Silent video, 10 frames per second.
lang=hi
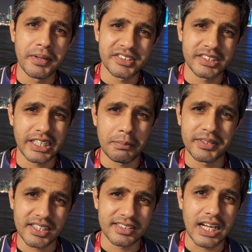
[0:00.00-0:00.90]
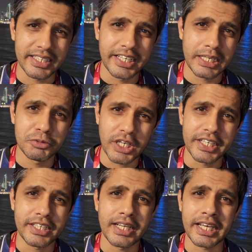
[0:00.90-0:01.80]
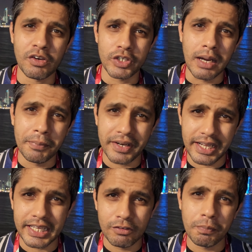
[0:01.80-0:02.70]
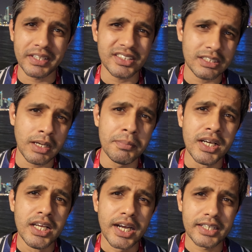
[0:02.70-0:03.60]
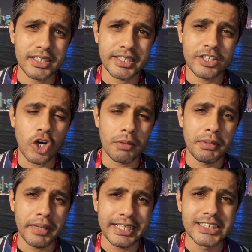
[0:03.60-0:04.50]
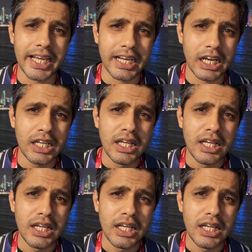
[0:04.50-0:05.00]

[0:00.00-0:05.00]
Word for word: भर से तकरीबन दस लाख के करीब शायकीन आएंगे और यहाँ पर रहेंगे वो पैसा तमाम कतर की इकानमी में ही जाएगा